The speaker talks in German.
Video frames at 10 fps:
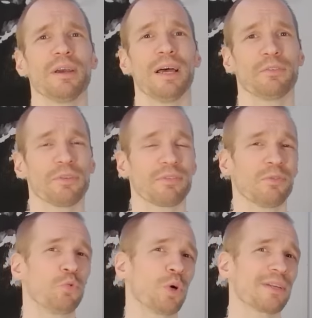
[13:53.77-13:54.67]

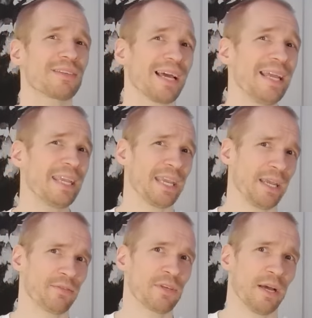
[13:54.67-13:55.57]
ansonsten nur 3G
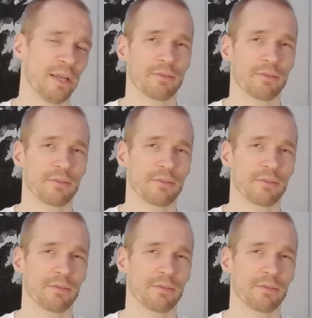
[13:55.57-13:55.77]
SDI.